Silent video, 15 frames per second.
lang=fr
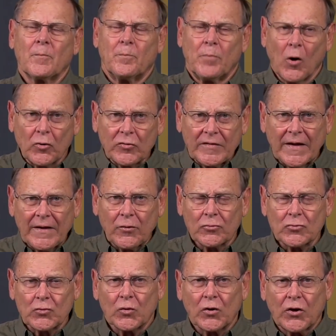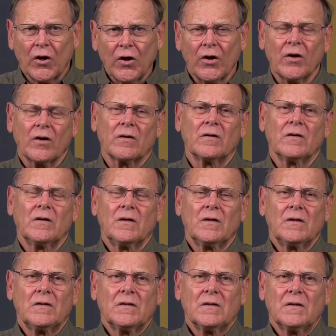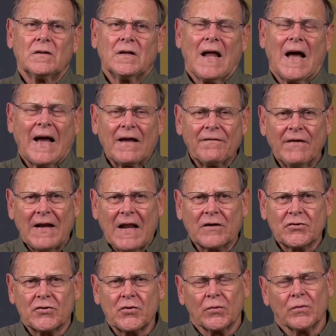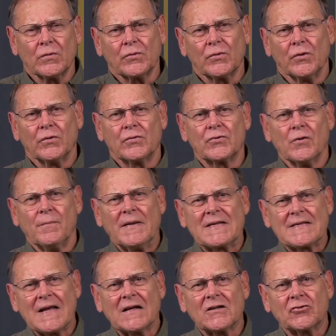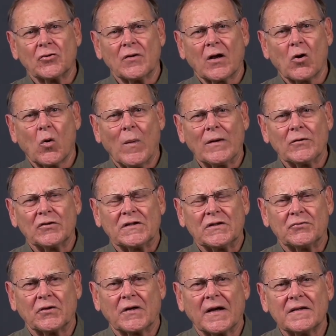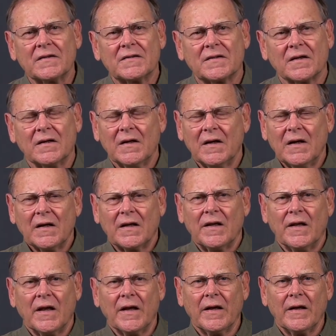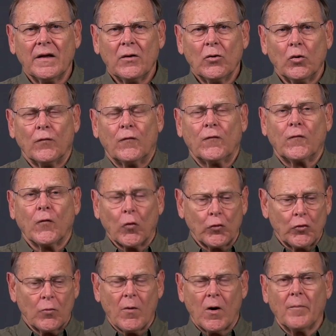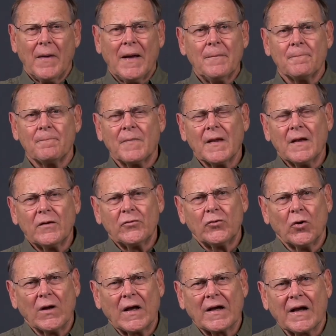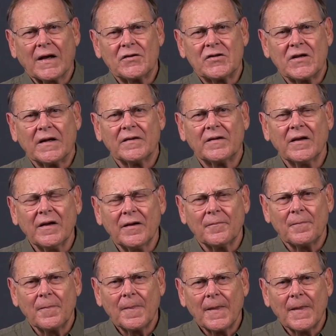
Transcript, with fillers: porter dans son cœur la révélation de ce message de la croix de Jésus-Christ, qui est le fondement même de la chrétienté,